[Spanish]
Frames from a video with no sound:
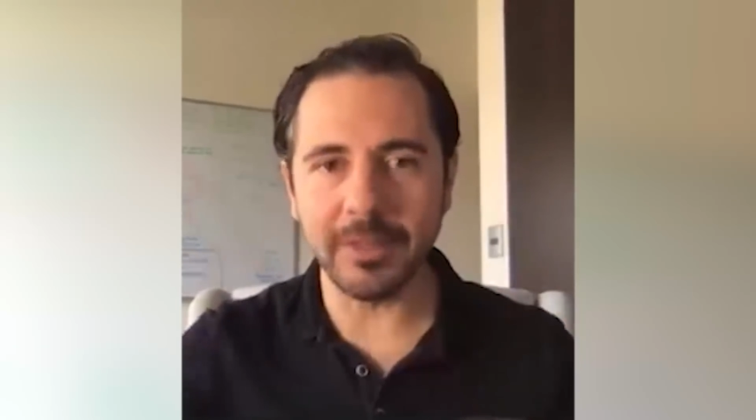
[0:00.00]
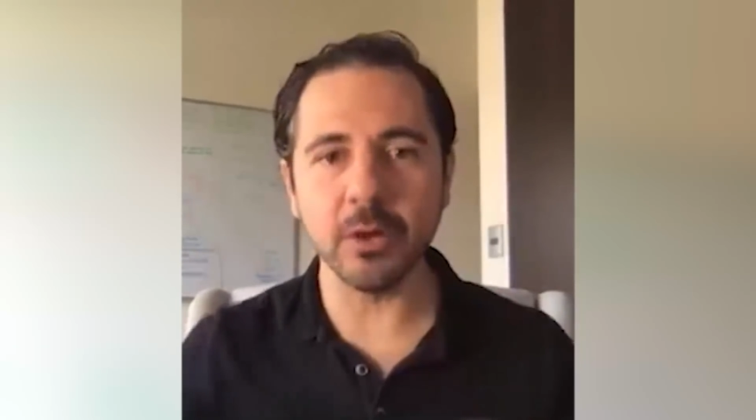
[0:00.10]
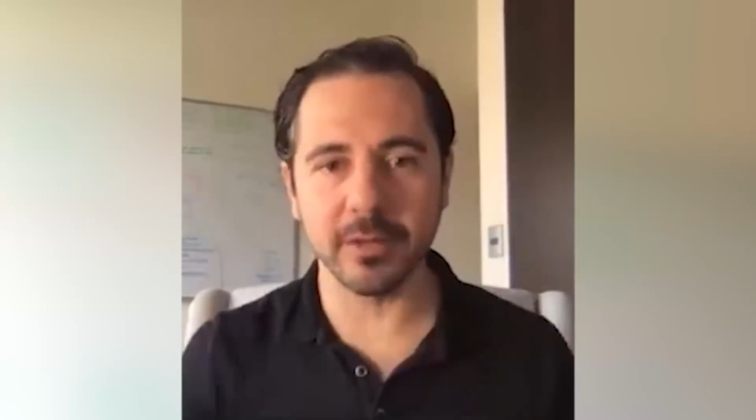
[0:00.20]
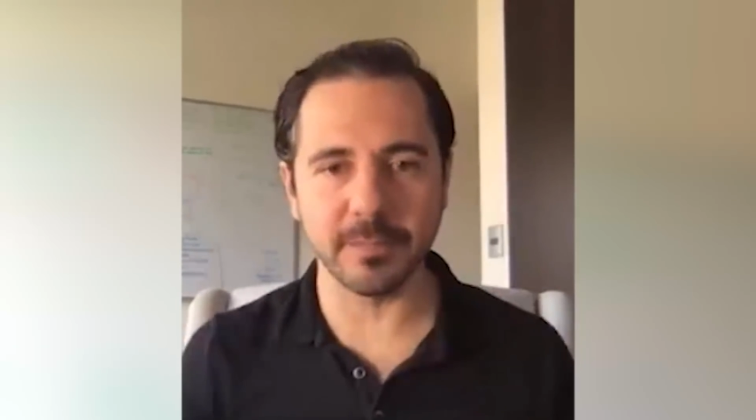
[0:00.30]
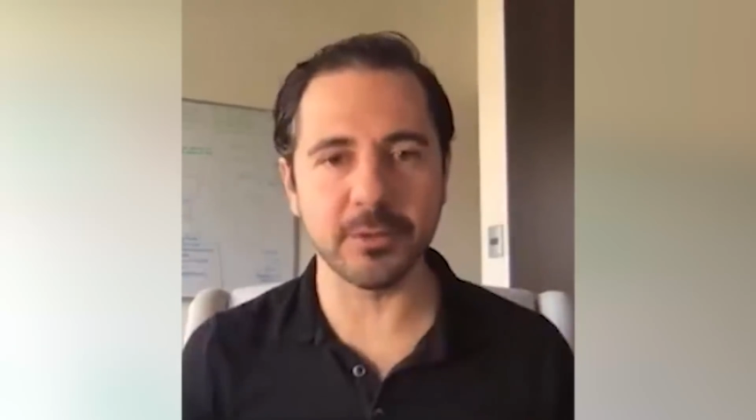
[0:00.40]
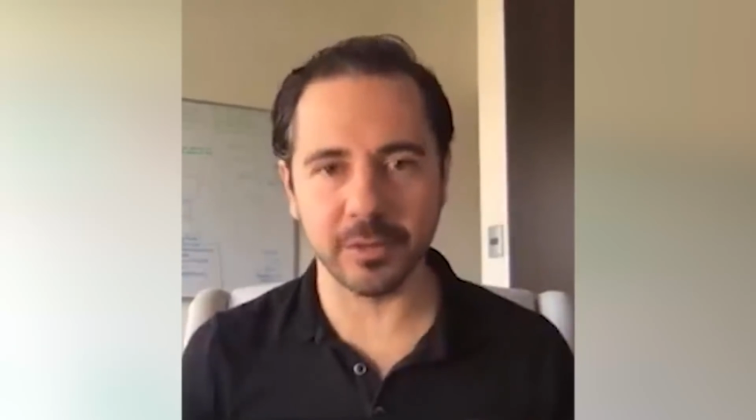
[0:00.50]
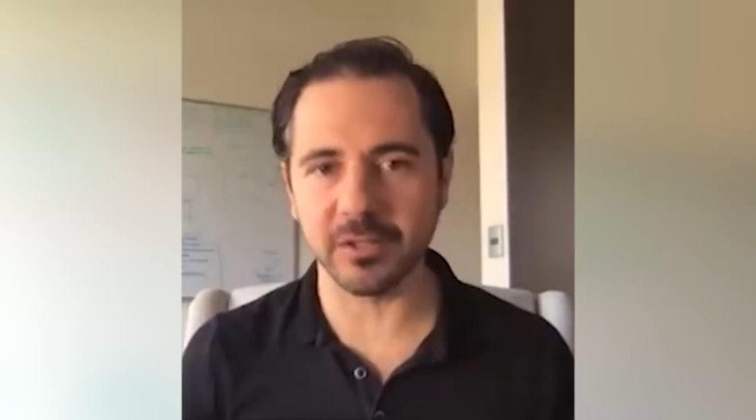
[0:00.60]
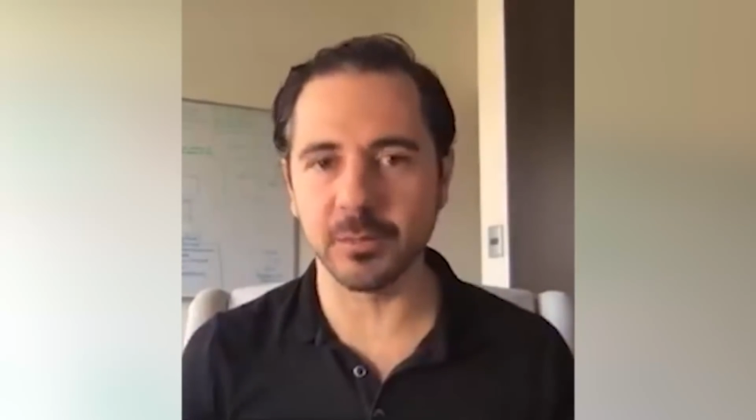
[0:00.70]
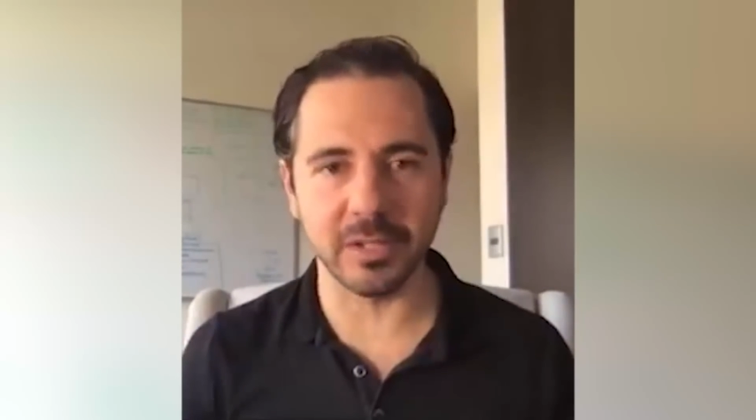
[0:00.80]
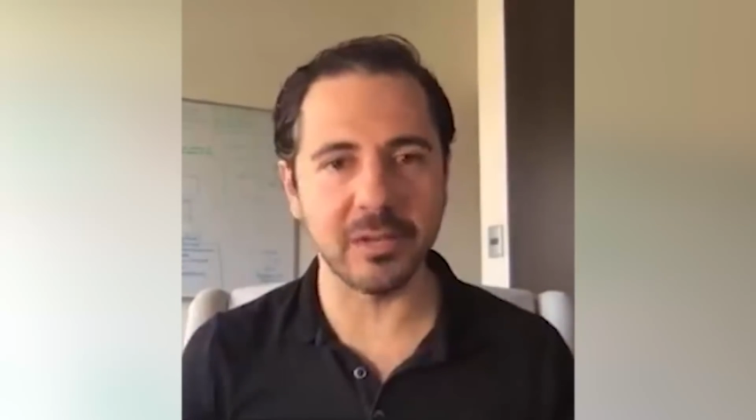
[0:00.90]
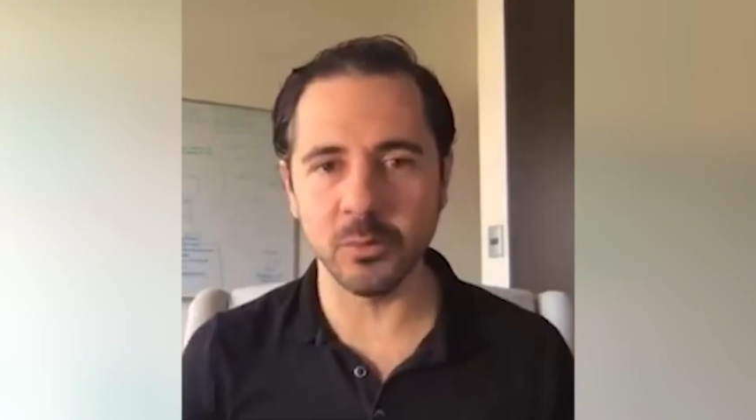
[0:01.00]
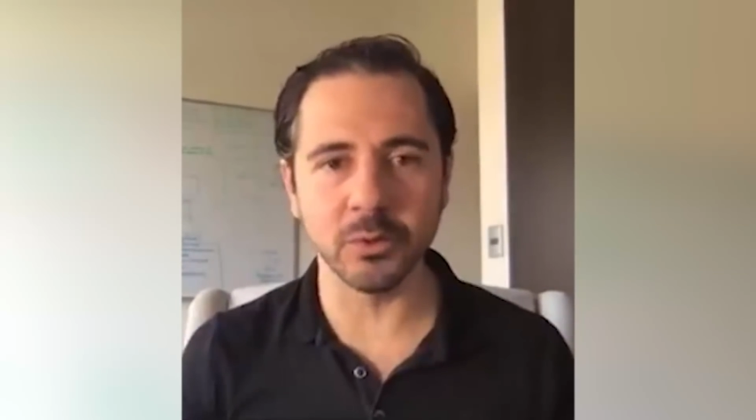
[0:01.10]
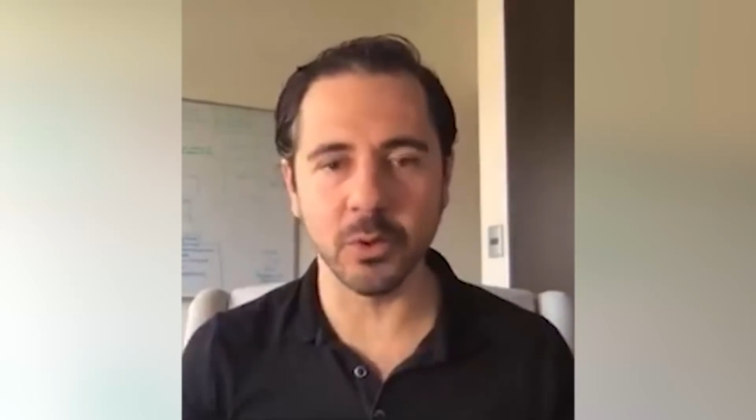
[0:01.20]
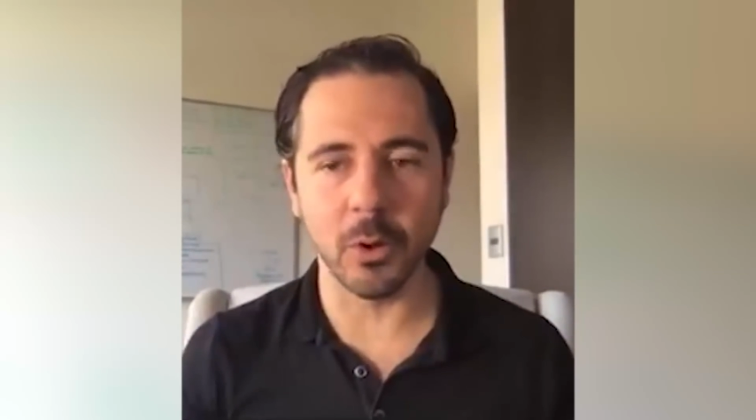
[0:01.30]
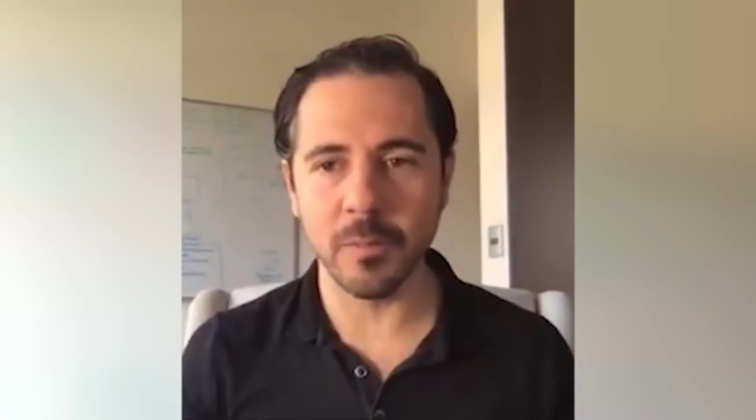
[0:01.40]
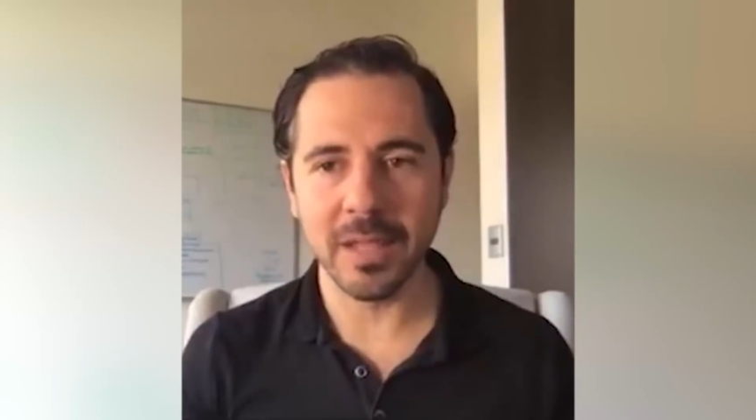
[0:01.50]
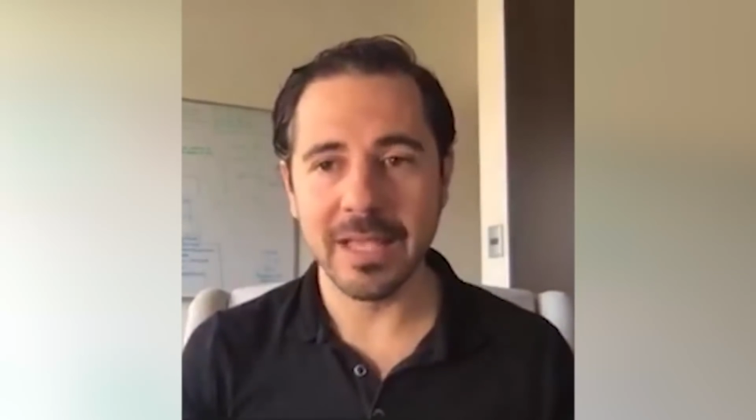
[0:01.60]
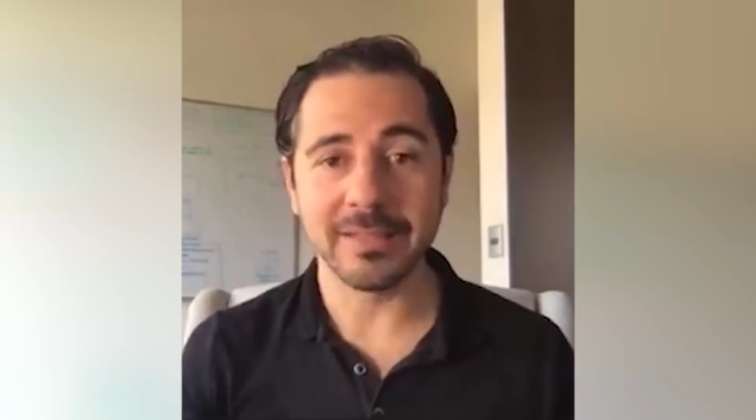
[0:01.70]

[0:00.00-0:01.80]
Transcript: millones de personas que estamos en el mundo,